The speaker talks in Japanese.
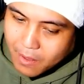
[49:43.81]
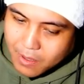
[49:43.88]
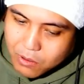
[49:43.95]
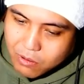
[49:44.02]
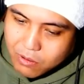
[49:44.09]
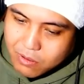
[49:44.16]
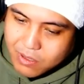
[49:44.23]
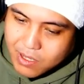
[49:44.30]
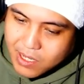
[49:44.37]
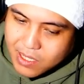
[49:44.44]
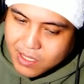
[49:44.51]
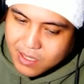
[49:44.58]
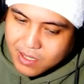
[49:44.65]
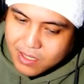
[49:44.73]
こない
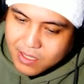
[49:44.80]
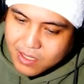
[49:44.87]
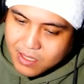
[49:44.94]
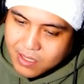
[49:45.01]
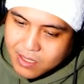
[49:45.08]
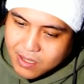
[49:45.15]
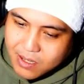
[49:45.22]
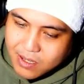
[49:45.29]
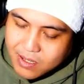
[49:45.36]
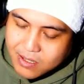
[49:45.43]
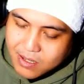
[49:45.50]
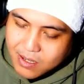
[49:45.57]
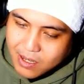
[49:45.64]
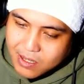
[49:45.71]
だ行っ
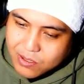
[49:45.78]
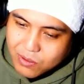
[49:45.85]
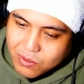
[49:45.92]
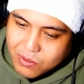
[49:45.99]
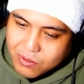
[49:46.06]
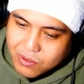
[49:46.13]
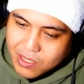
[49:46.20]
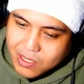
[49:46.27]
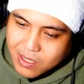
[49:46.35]
たあそこの一